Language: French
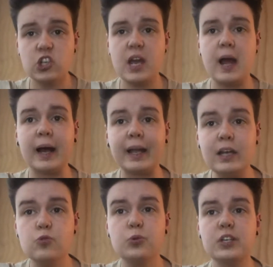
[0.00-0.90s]
et à la
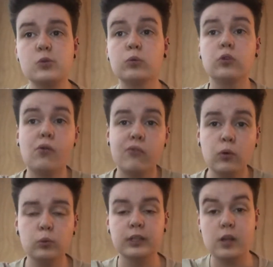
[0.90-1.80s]
rééducation d'enfants
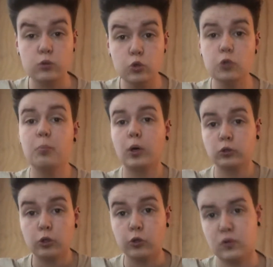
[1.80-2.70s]
ou d'adultes
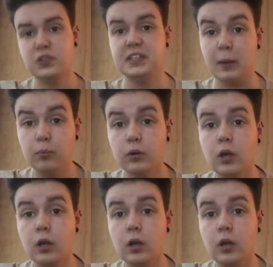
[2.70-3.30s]
porteurs de handicap,